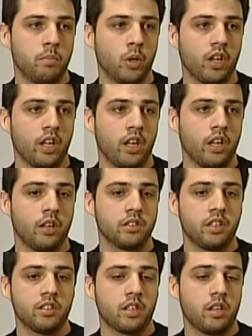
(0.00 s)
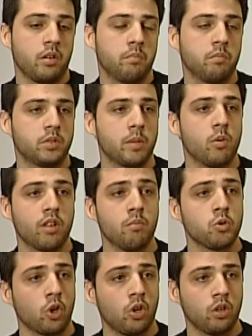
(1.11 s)
Porque sí, se, producen
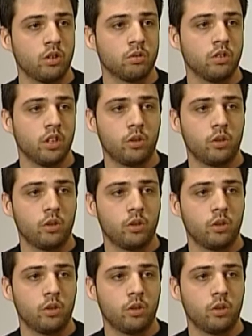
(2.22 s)
muchos cortos,